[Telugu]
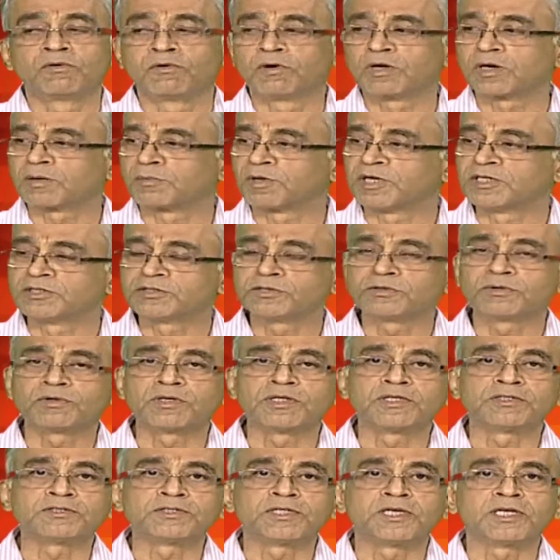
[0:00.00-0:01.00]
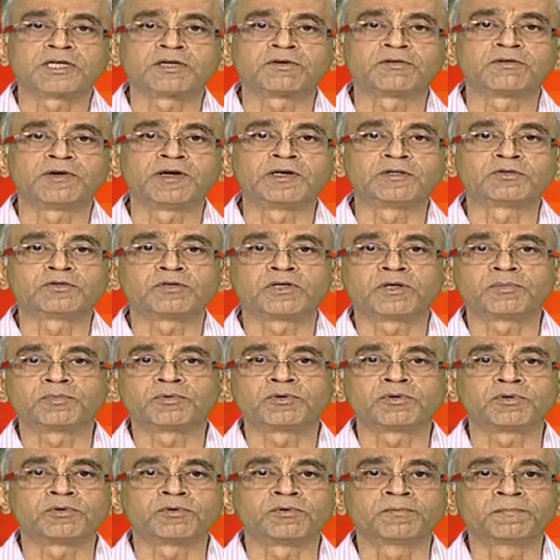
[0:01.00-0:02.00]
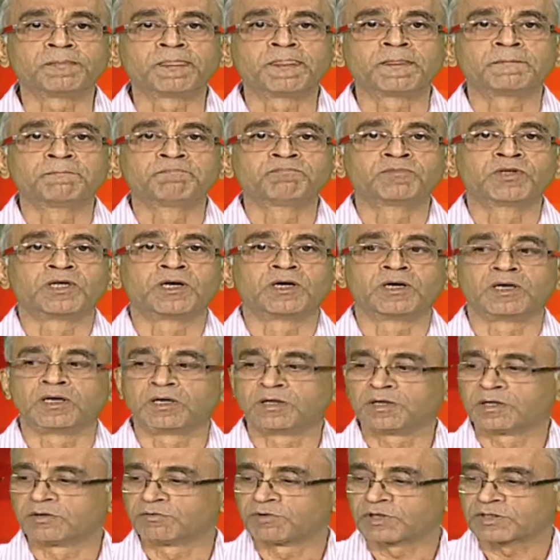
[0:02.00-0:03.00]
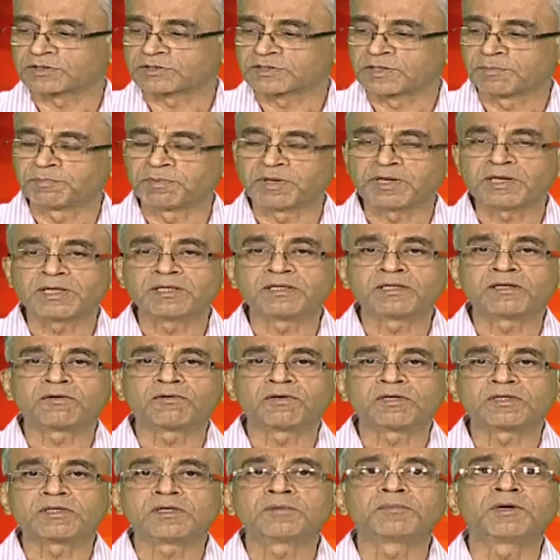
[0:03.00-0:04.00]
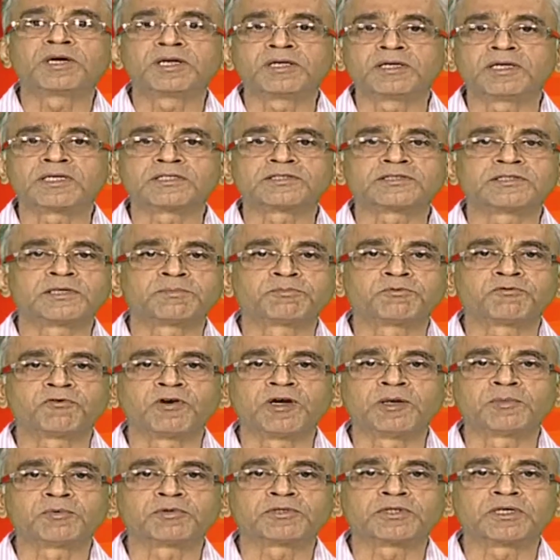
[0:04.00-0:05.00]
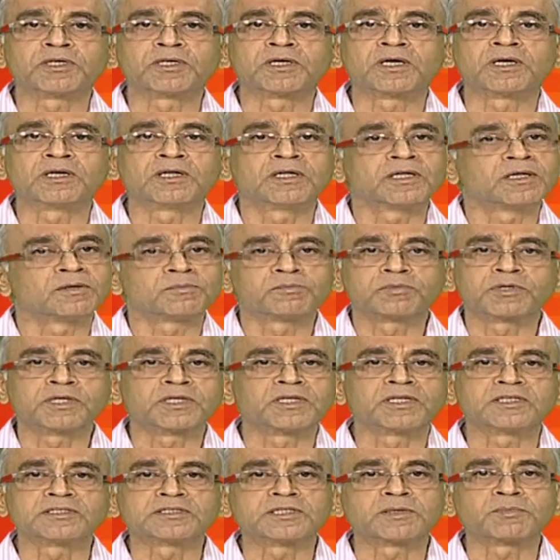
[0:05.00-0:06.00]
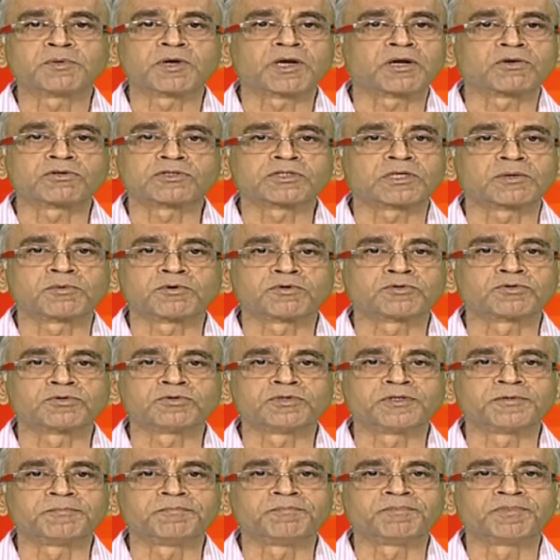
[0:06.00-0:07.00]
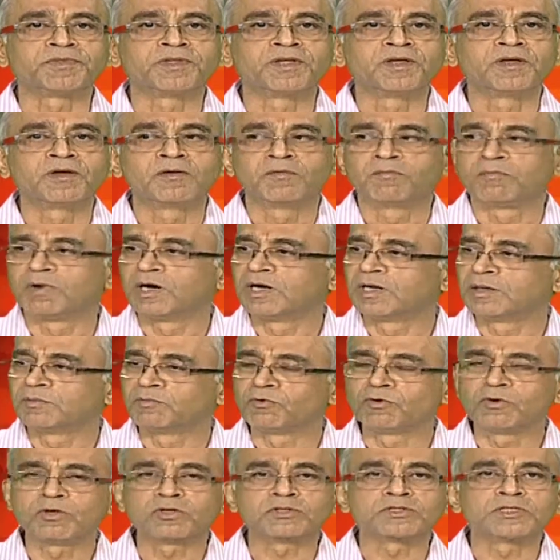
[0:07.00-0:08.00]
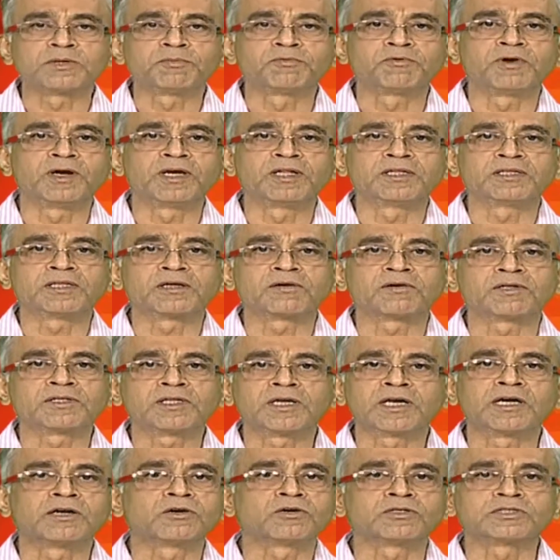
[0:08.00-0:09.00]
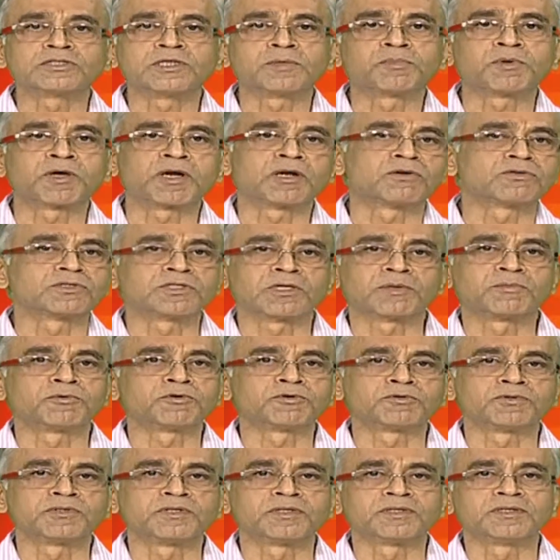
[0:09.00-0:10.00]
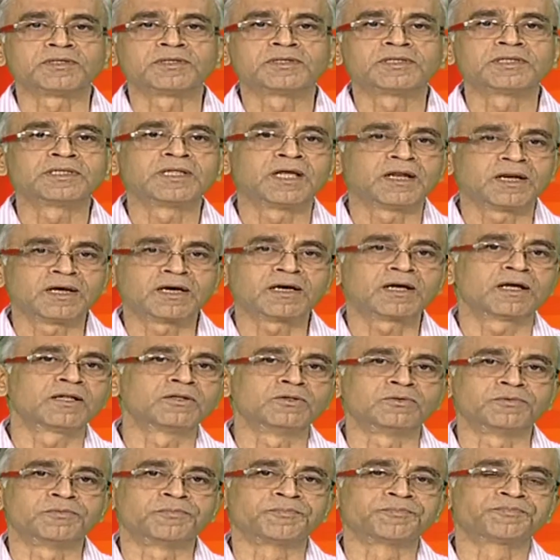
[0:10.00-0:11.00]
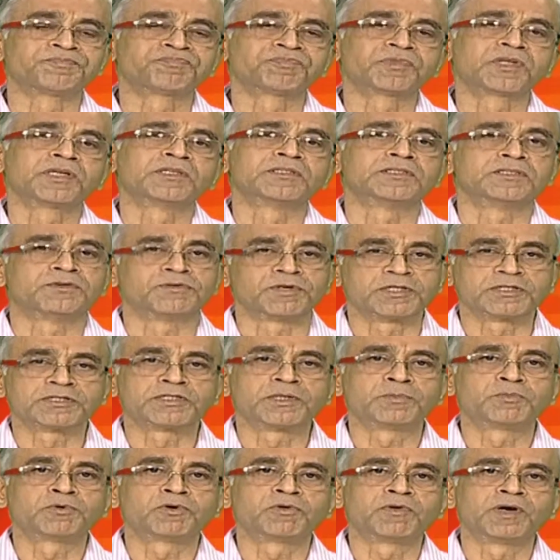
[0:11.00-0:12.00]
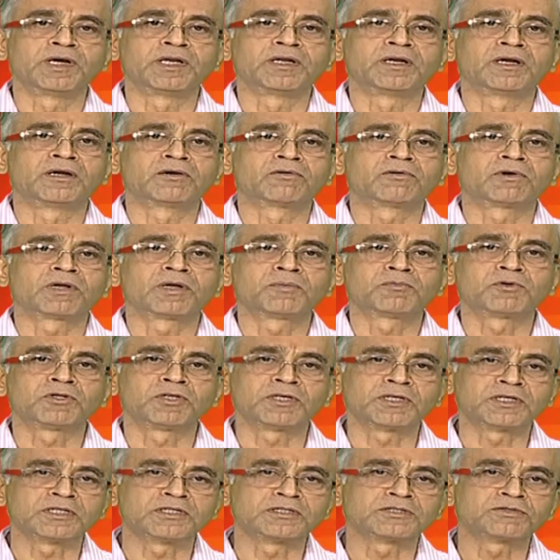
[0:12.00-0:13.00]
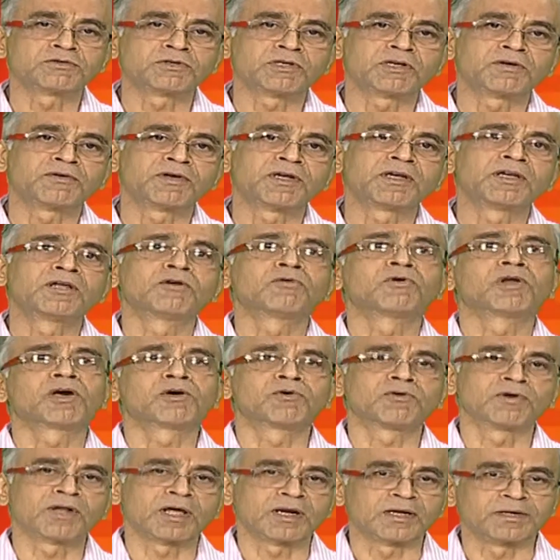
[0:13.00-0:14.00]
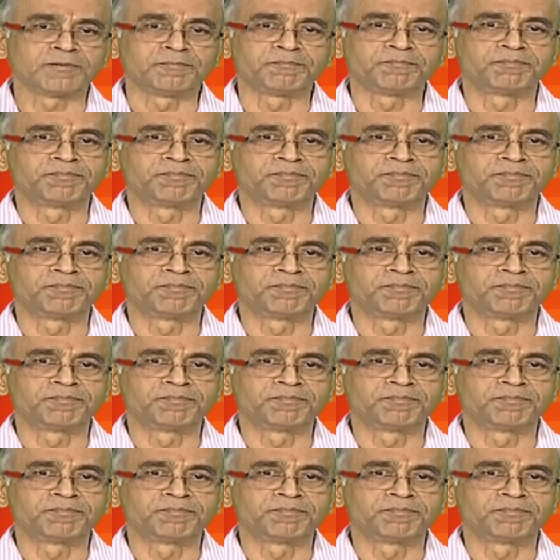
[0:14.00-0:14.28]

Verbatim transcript: ఒక మనిషి ఒక నిచ్చెనకి వెళుతున్నప్పుడు ఒక స్టెప్ ఎక్కిన తర్వాత మళ్ళీ నెక్స్ట్ స్టెప్ వెళ్ళిపోతాడు కానీ కింద స్టెప్ అనవసరం అవుతుంది మళ్ళీ మూడో స్టెప్ వెళ్ళిన తర్వాత రెండో స్టెప్ అనవసరం అవుతుంది ఇది అలా కాదు చివరి స్టెప్కు వెళ్ళినా కూడా మొదటి నుంచి ఉన్నవన్నీ కూడా ఉండాలి